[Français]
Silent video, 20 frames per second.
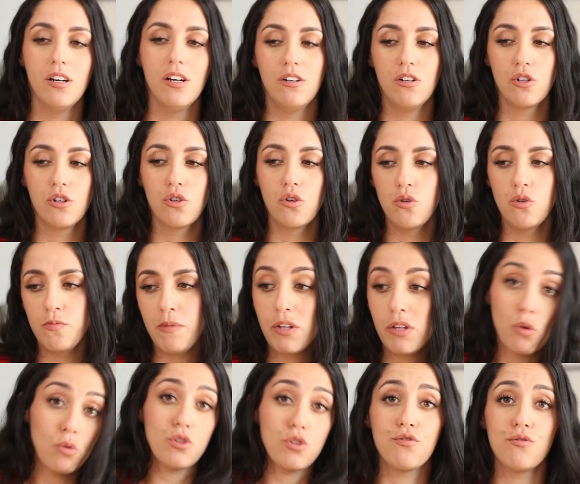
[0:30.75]
euh, que ma
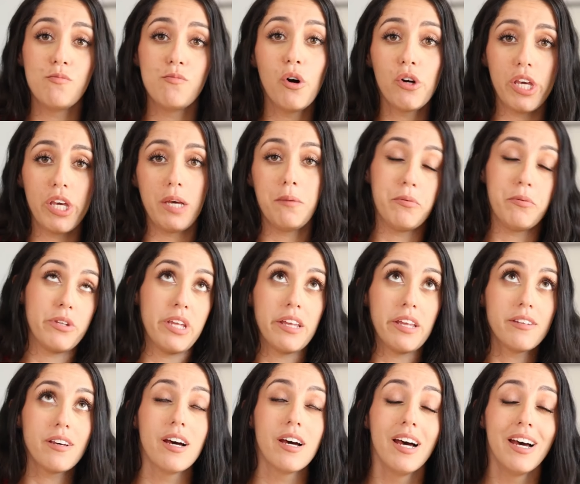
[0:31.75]
tronche vous manquait
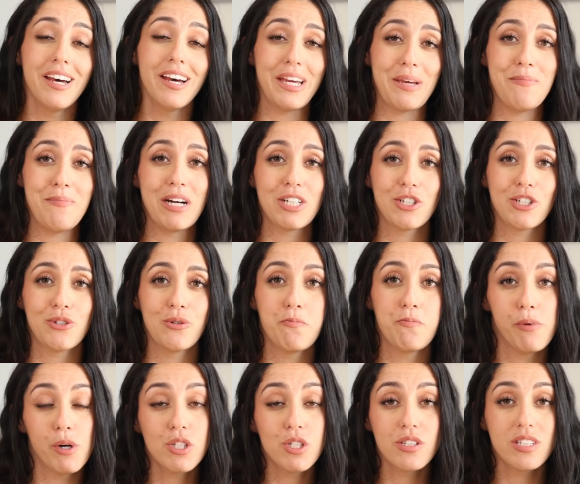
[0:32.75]
peut-être, et eh ben je
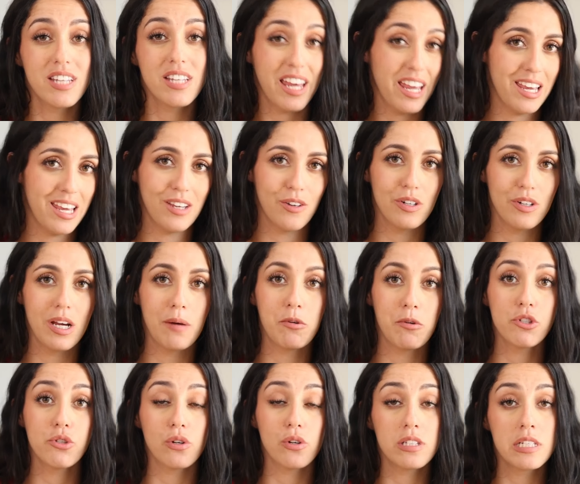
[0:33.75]
poste très
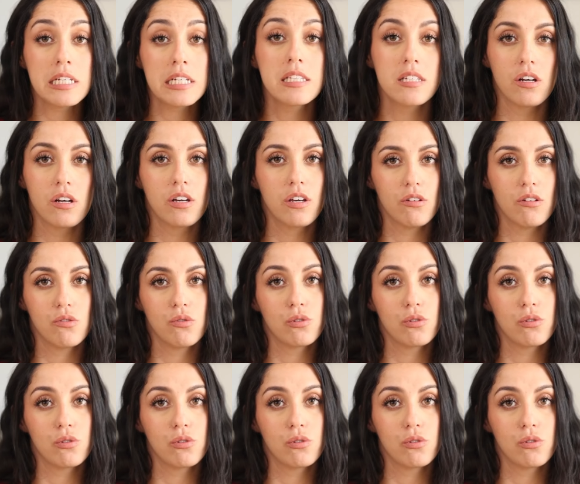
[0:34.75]
régulièrement sur TikTok.